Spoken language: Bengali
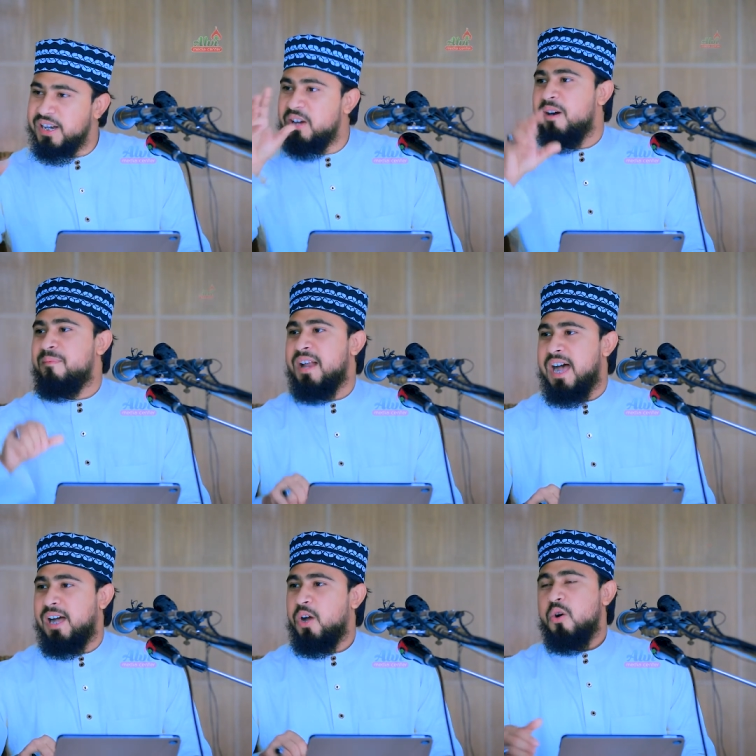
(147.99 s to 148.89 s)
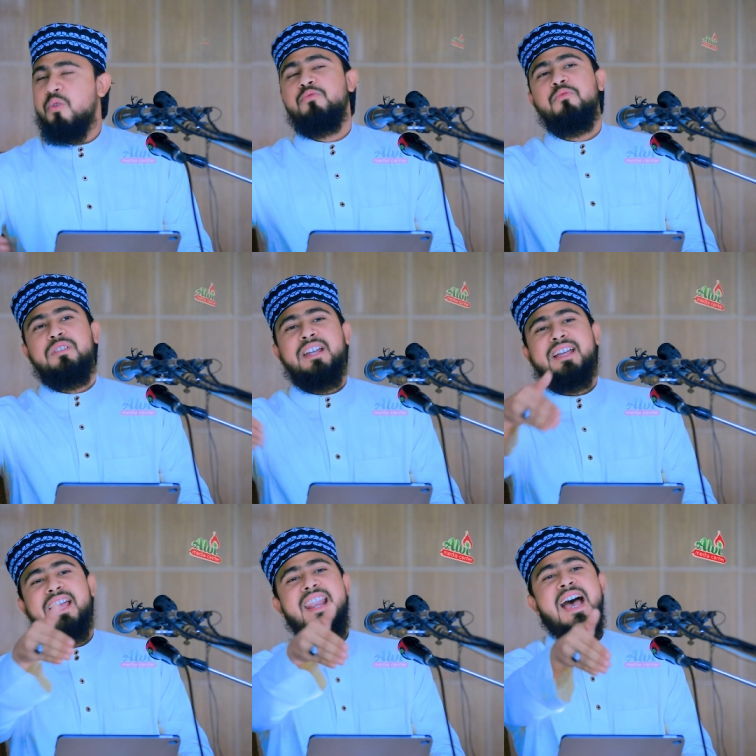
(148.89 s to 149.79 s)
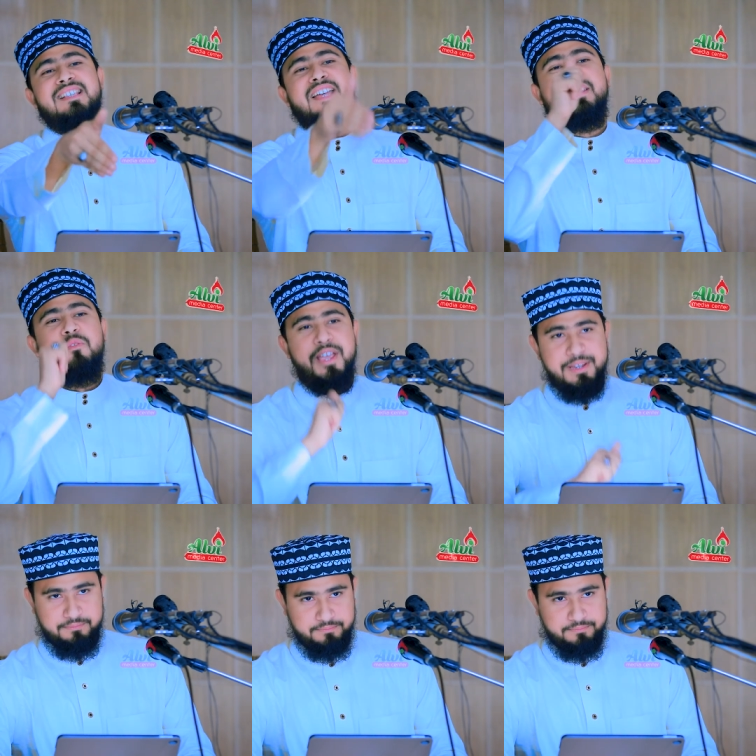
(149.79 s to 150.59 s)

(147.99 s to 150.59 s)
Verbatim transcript: নিলেও আমরা হুজুর ডেকে এনে আজান দেওয়াই